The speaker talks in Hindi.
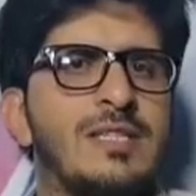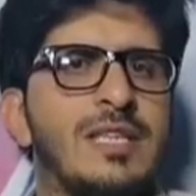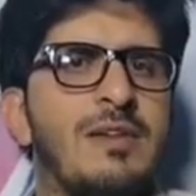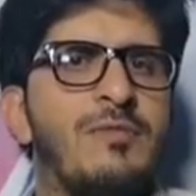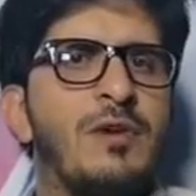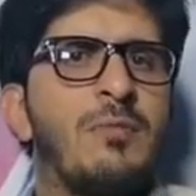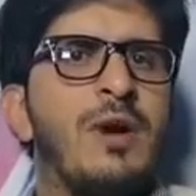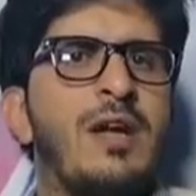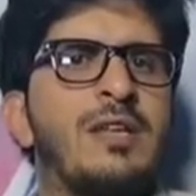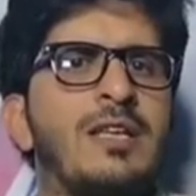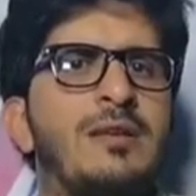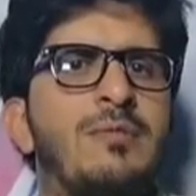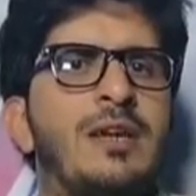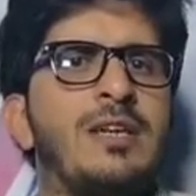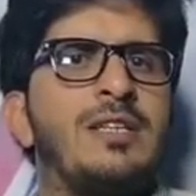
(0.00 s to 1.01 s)
सैफ रहमान
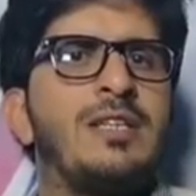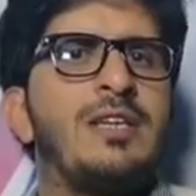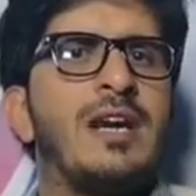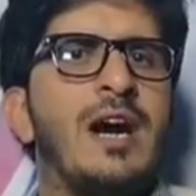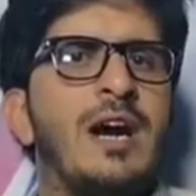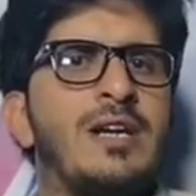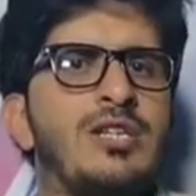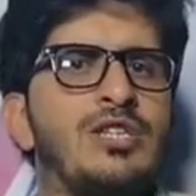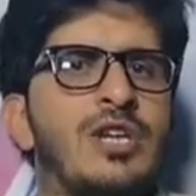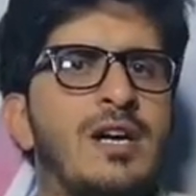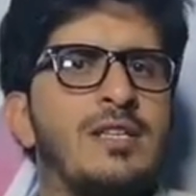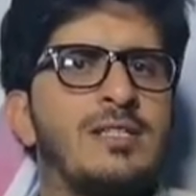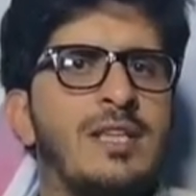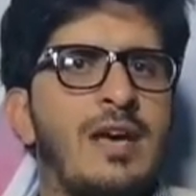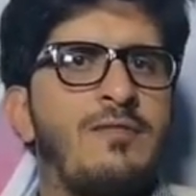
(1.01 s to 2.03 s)
की बेटी
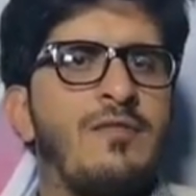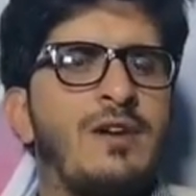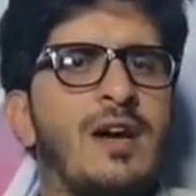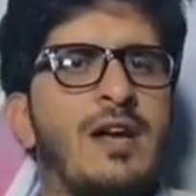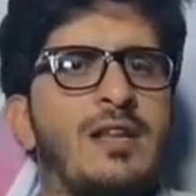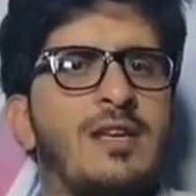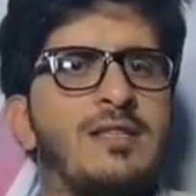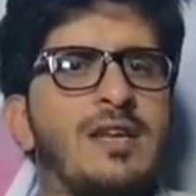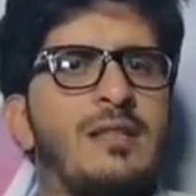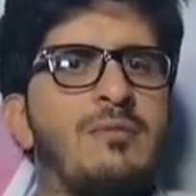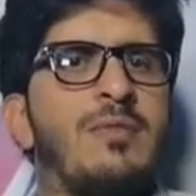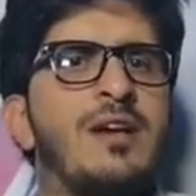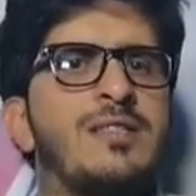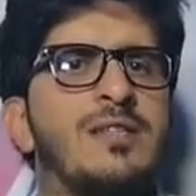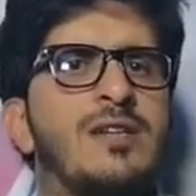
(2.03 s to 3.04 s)
आयशा सैफ खान के
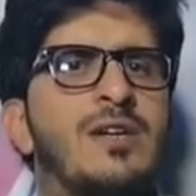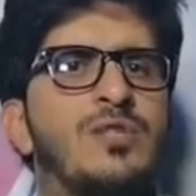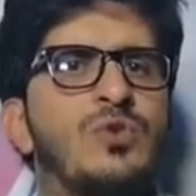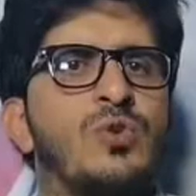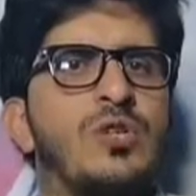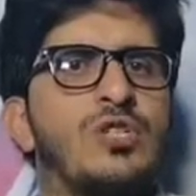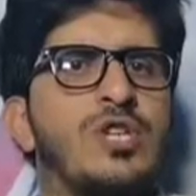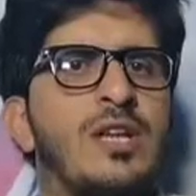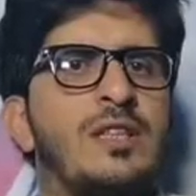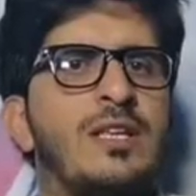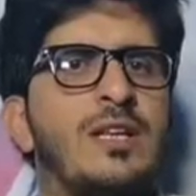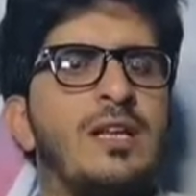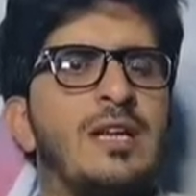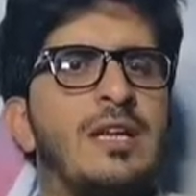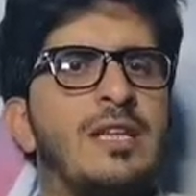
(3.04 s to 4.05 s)
साथ 22 अगस्त को ये
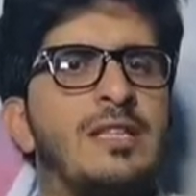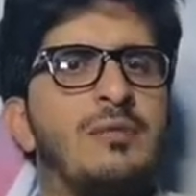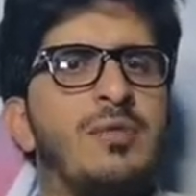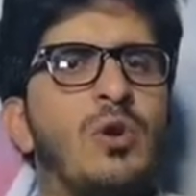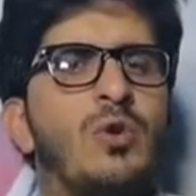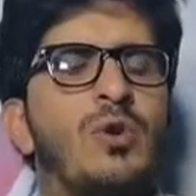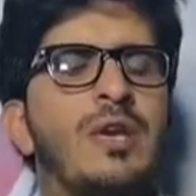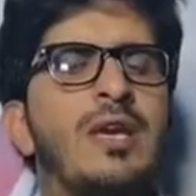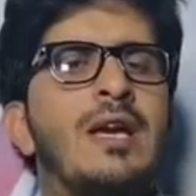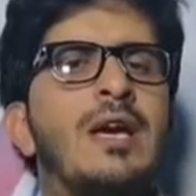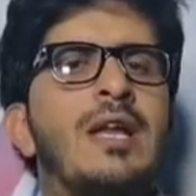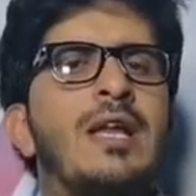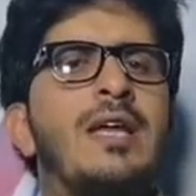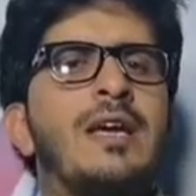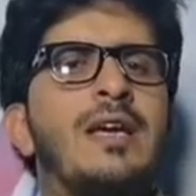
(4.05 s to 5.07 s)
शादी लंदन में होगी
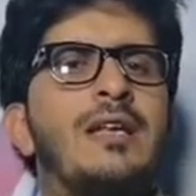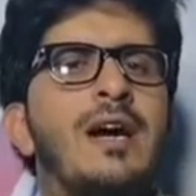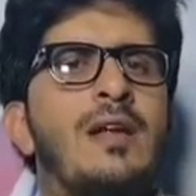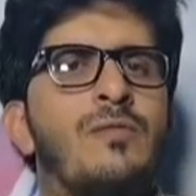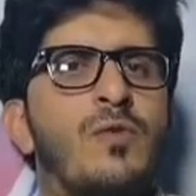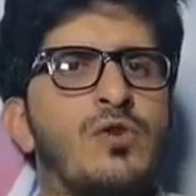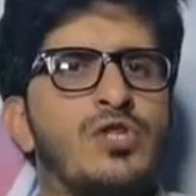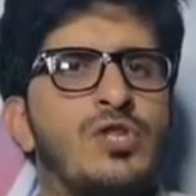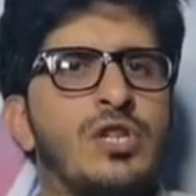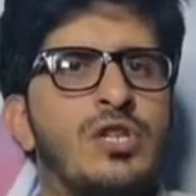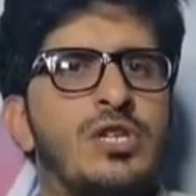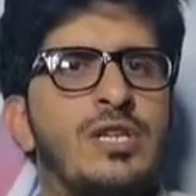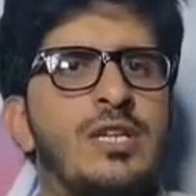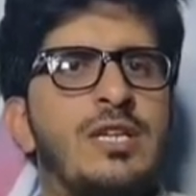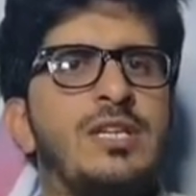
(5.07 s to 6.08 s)
लेकिन
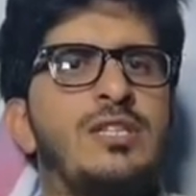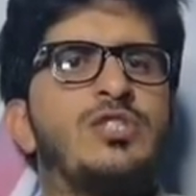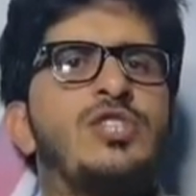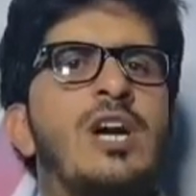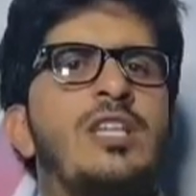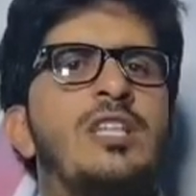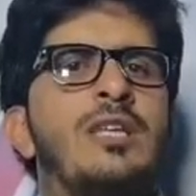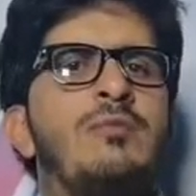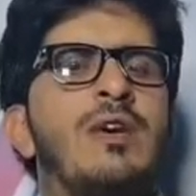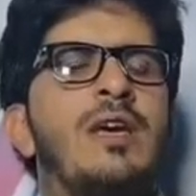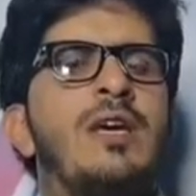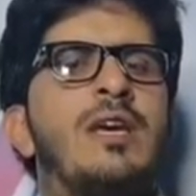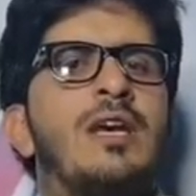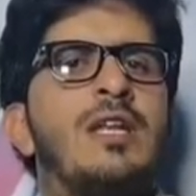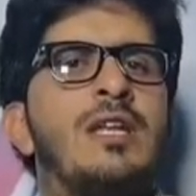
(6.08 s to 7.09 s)
अनफॉर्चुनेटली इस शादी में